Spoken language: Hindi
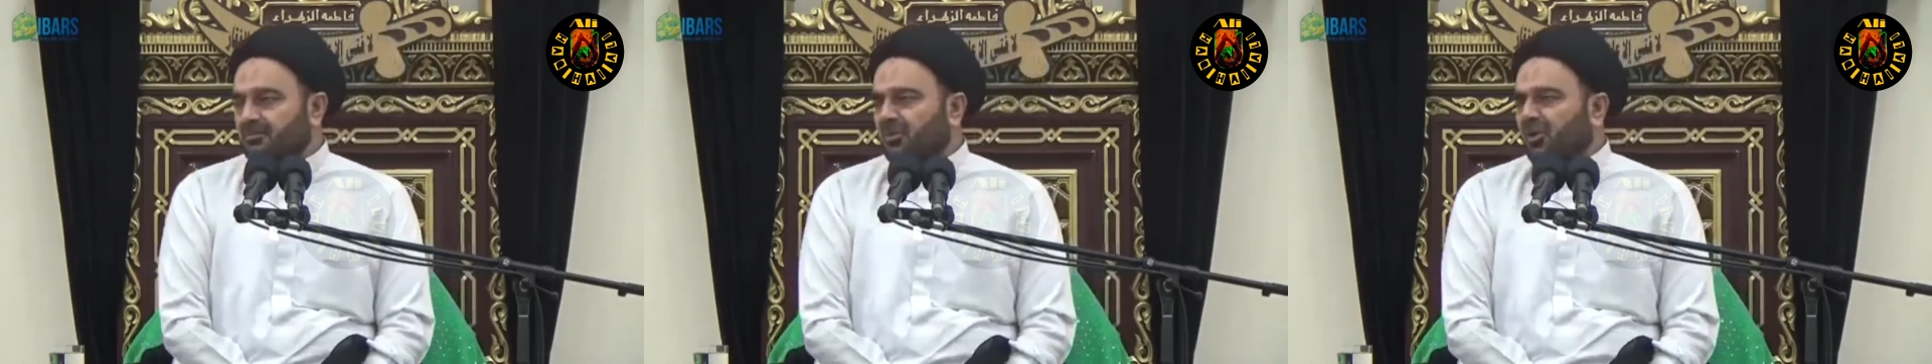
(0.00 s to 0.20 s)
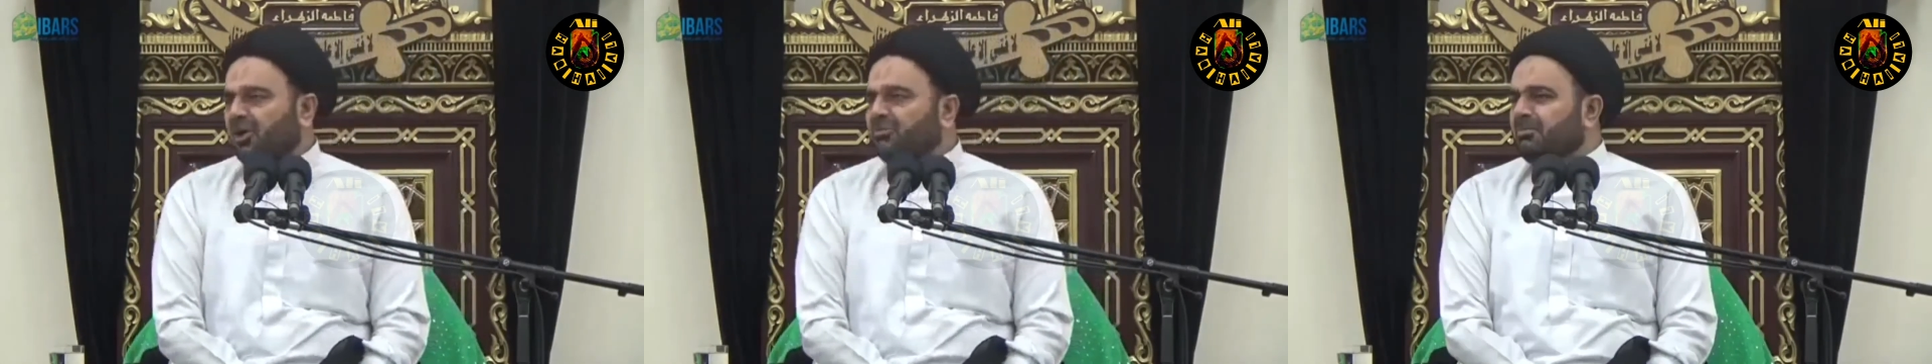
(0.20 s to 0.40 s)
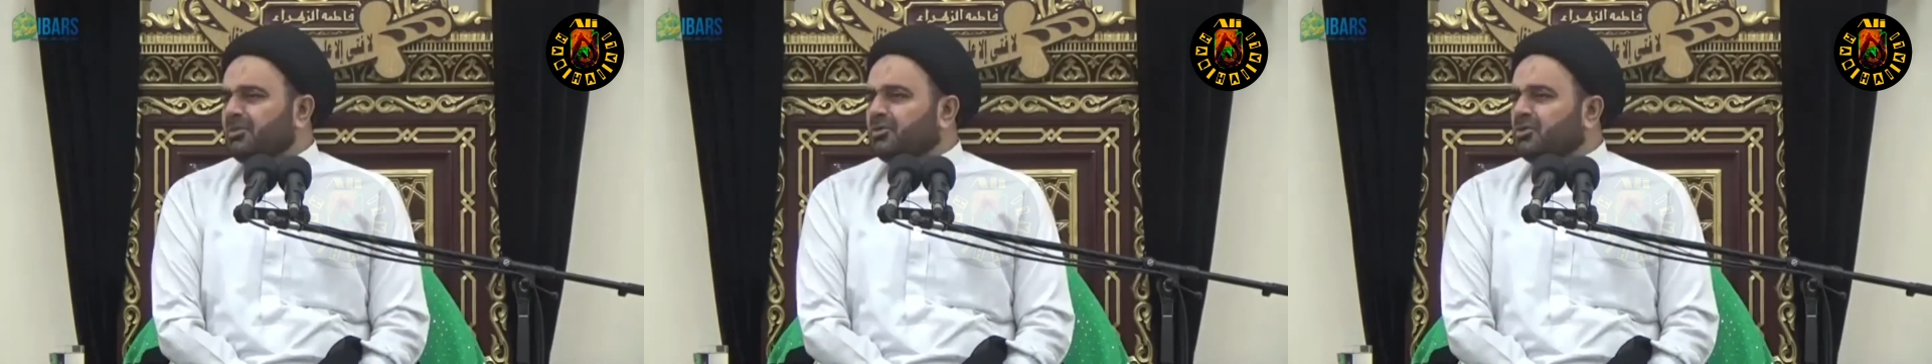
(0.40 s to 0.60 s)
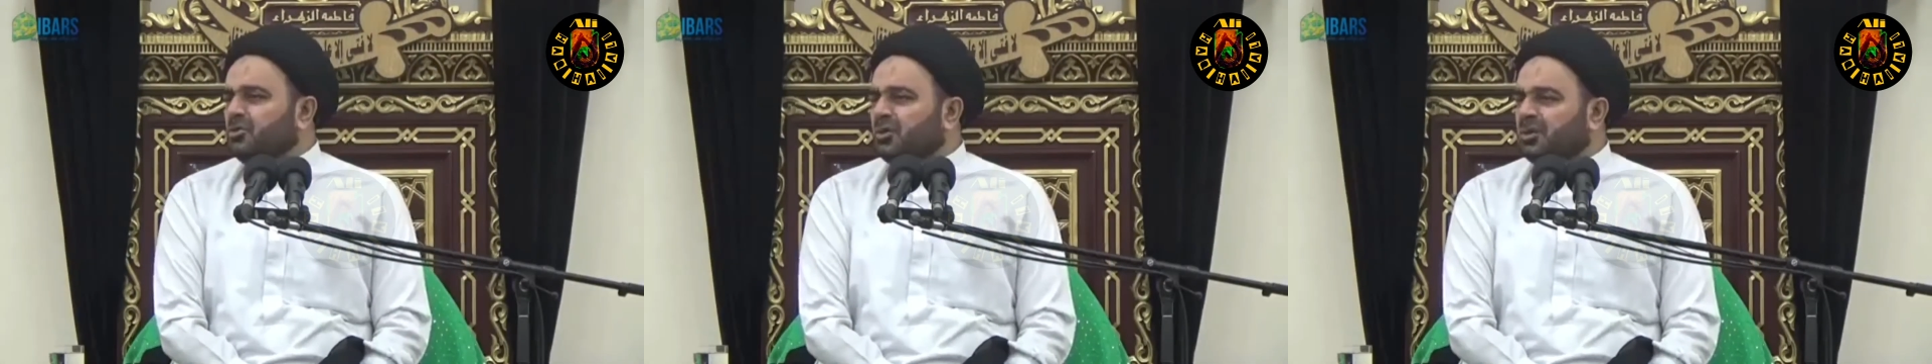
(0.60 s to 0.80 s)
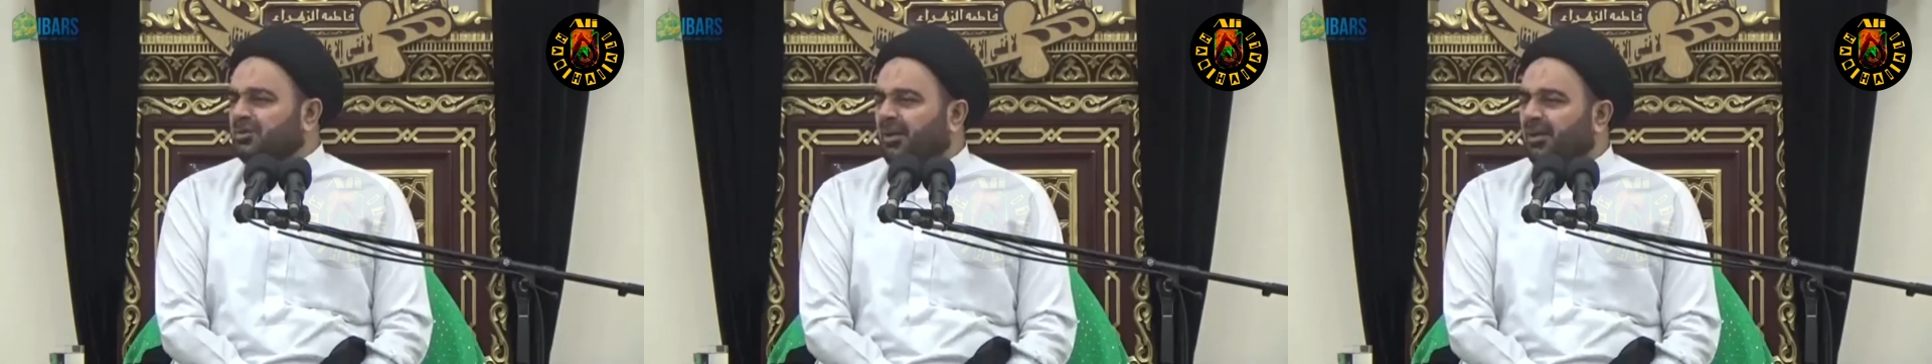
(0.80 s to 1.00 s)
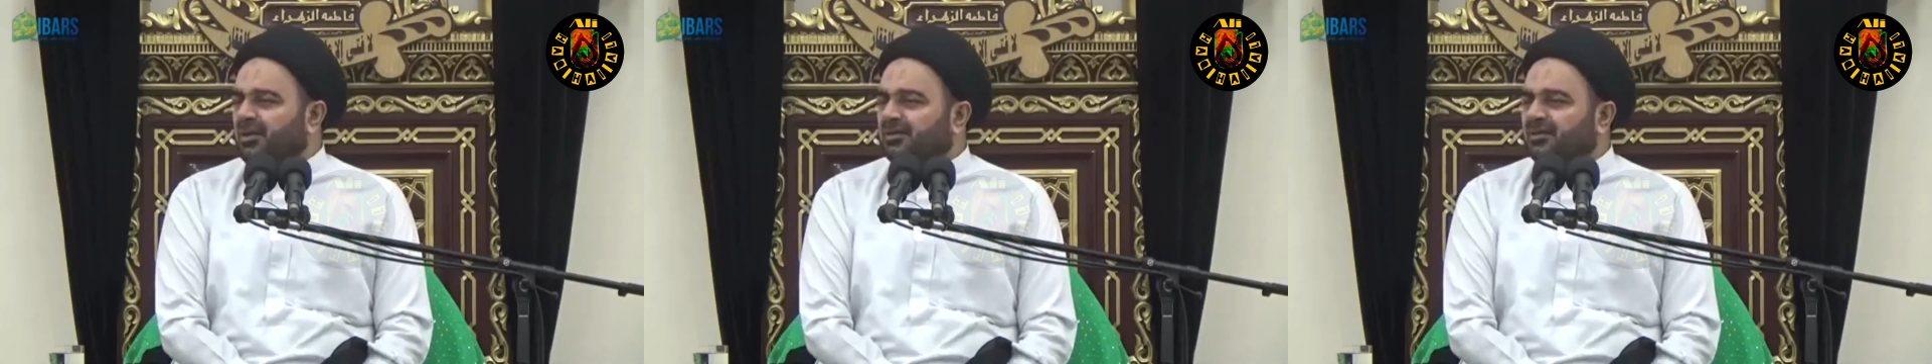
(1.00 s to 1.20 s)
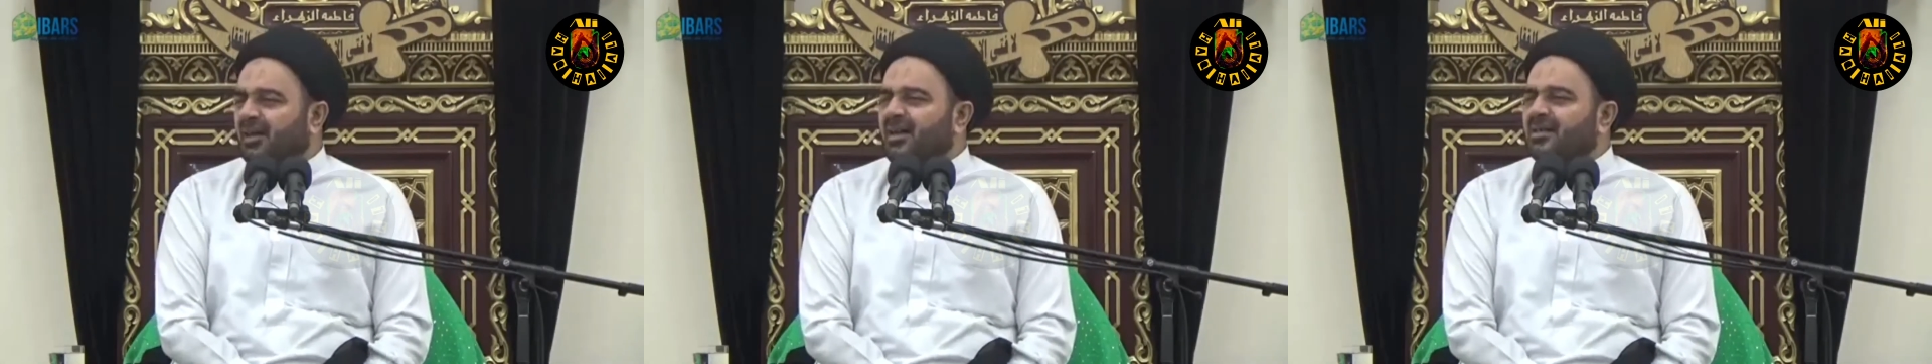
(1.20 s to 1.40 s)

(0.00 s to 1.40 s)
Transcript: बहुत मशहूर रिवायत